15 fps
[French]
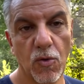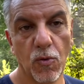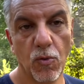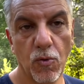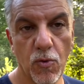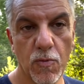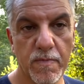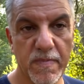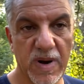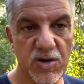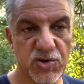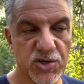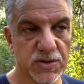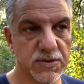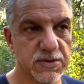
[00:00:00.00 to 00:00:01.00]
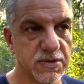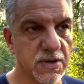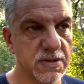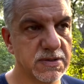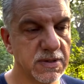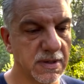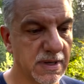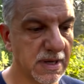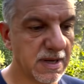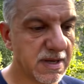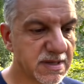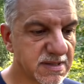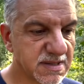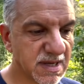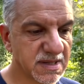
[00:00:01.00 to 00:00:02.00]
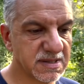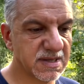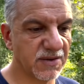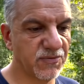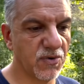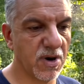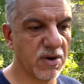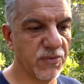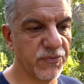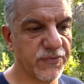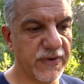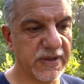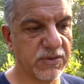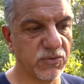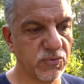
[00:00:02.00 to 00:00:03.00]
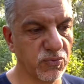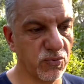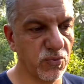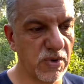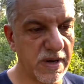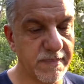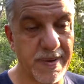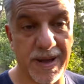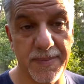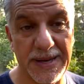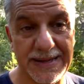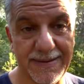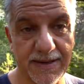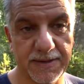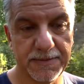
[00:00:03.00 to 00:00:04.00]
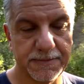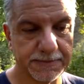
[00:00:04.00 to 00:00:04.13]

ou malchanceuses, sans avoir en fait tous les paramètres.